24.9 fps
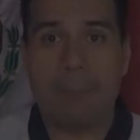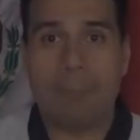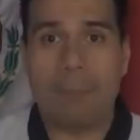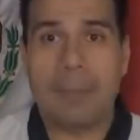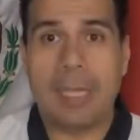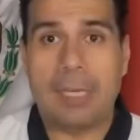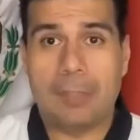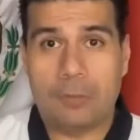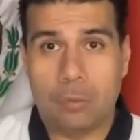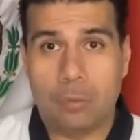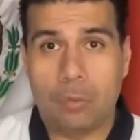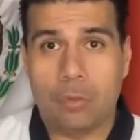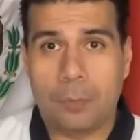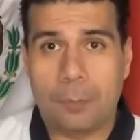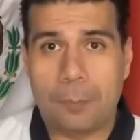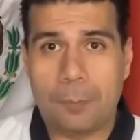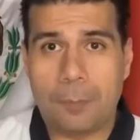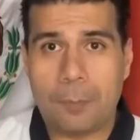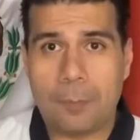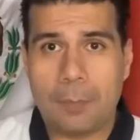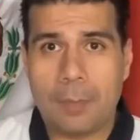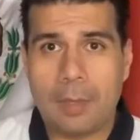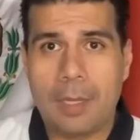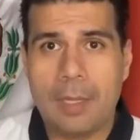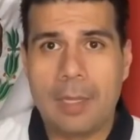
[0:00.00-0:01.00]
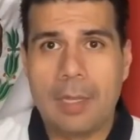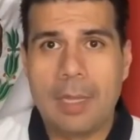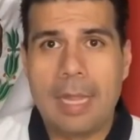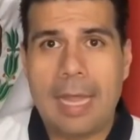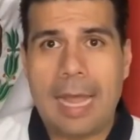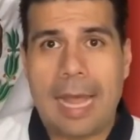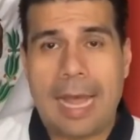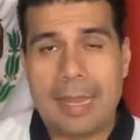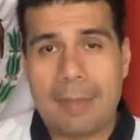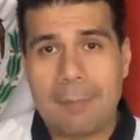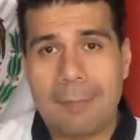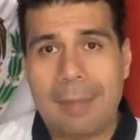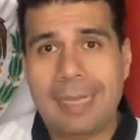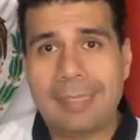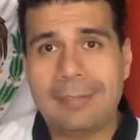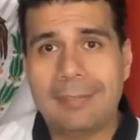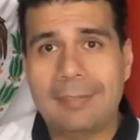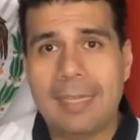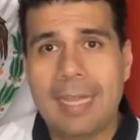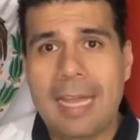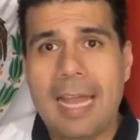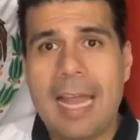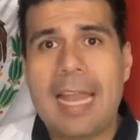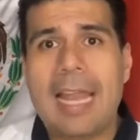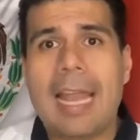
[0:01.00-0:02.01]
del Sur.
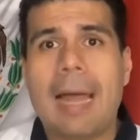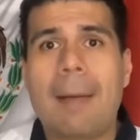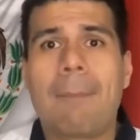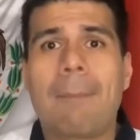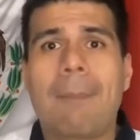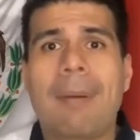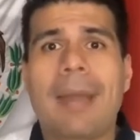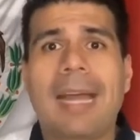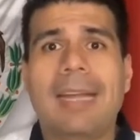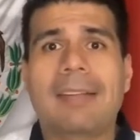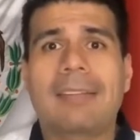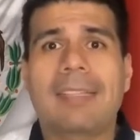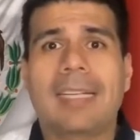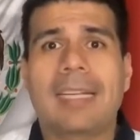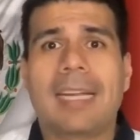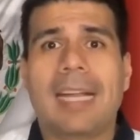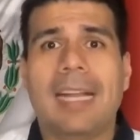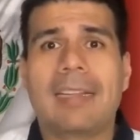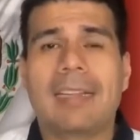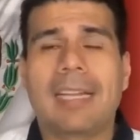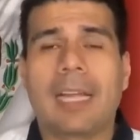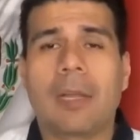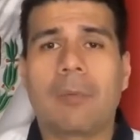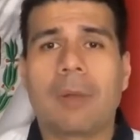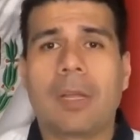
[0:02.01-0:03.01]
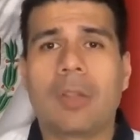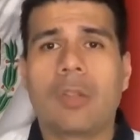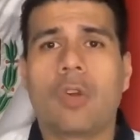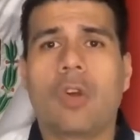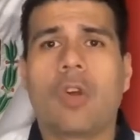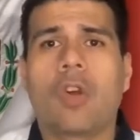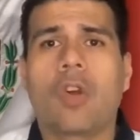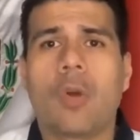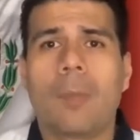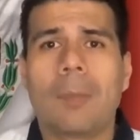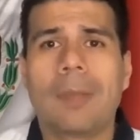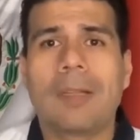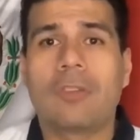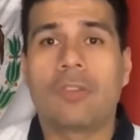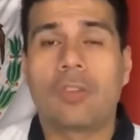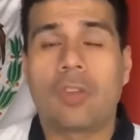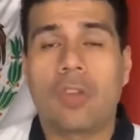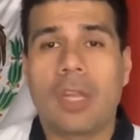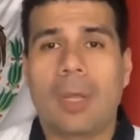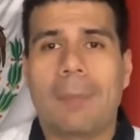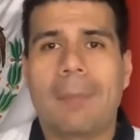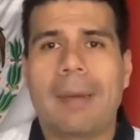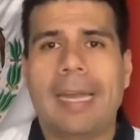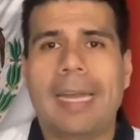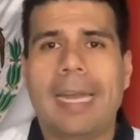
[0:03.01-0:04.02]
Además, la práctica del taekwondo
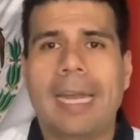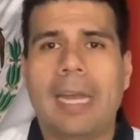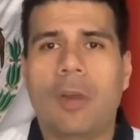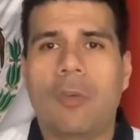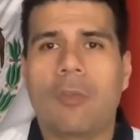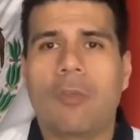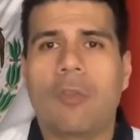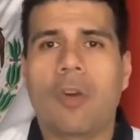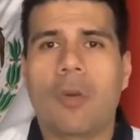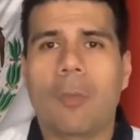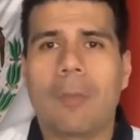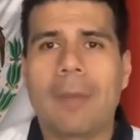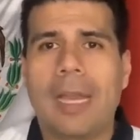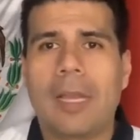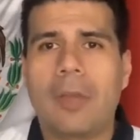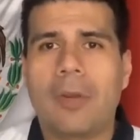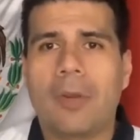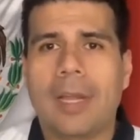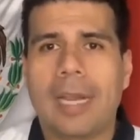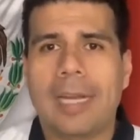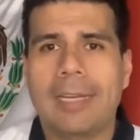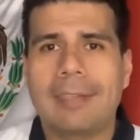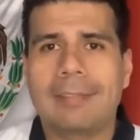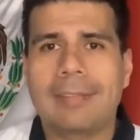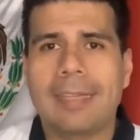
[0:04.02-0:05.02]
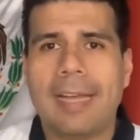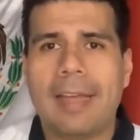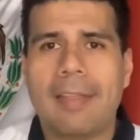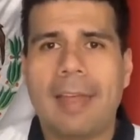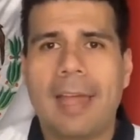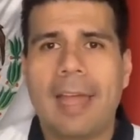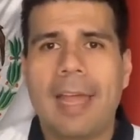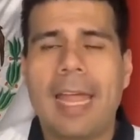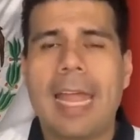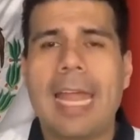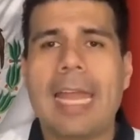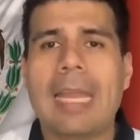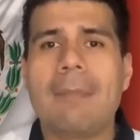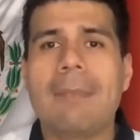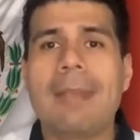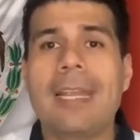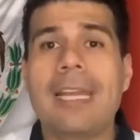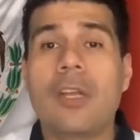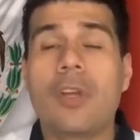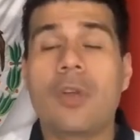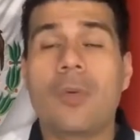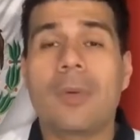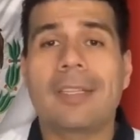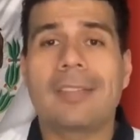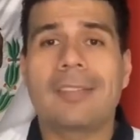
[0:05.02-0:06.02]
comenzó de manera formal y organizada en
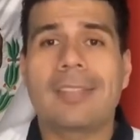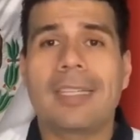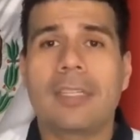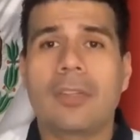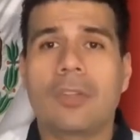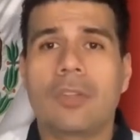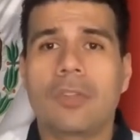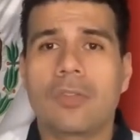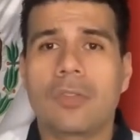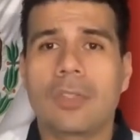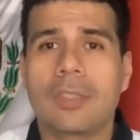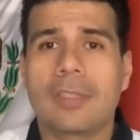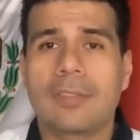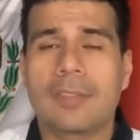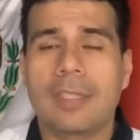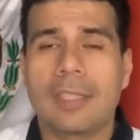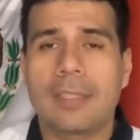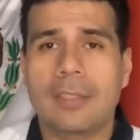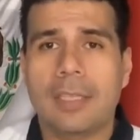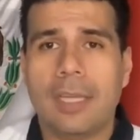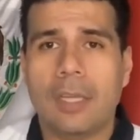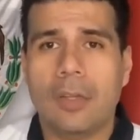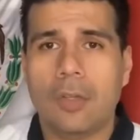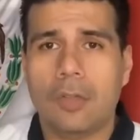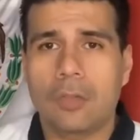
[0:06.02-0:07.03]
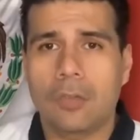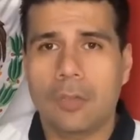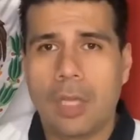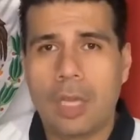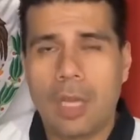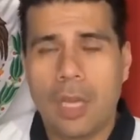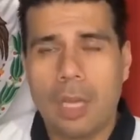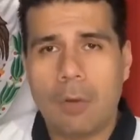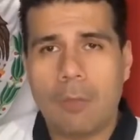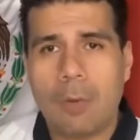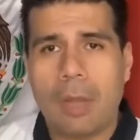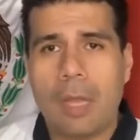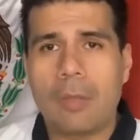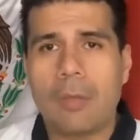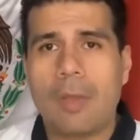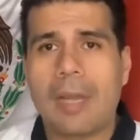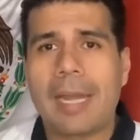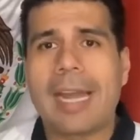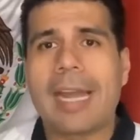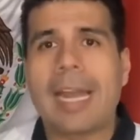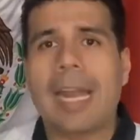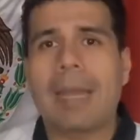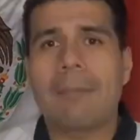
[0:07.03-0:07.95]
1962, cuando el gran